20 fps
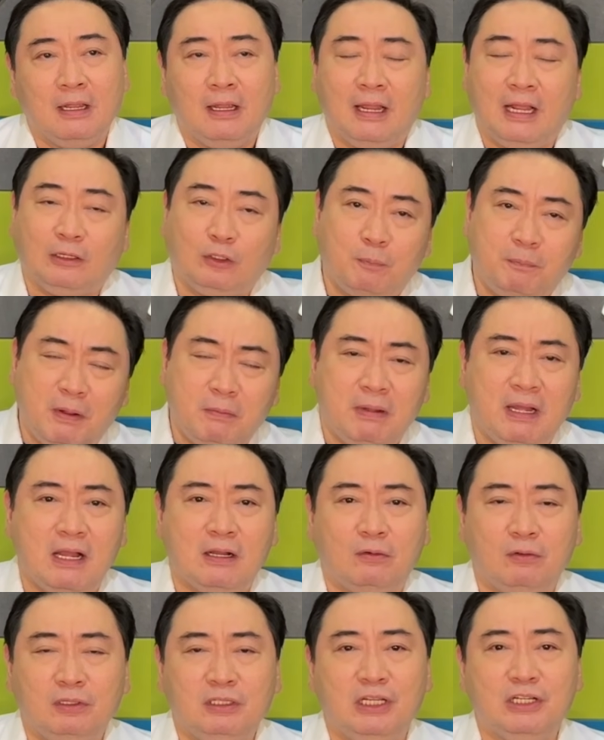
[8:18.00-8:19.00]
Ito pa mga
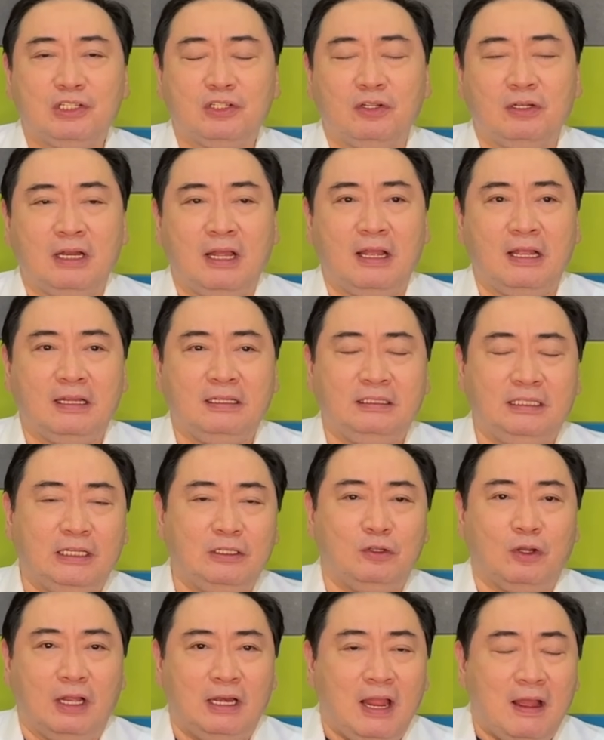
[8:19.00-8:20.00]
kondisyon na
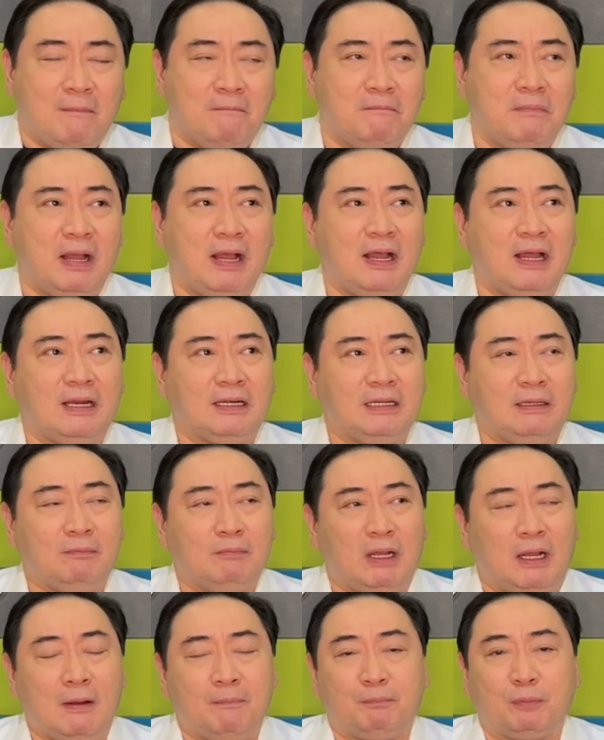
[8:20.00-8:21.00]
hindi nyo alam. Maaring
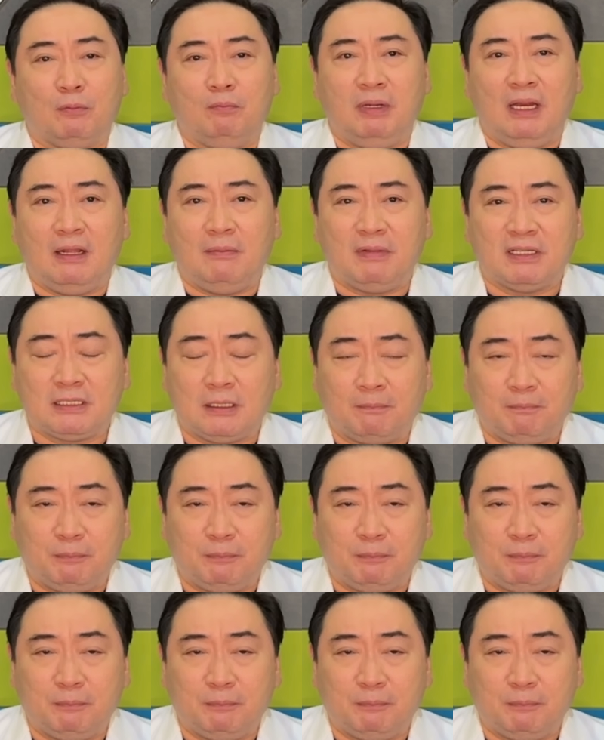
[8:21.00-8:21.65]
mga problema sa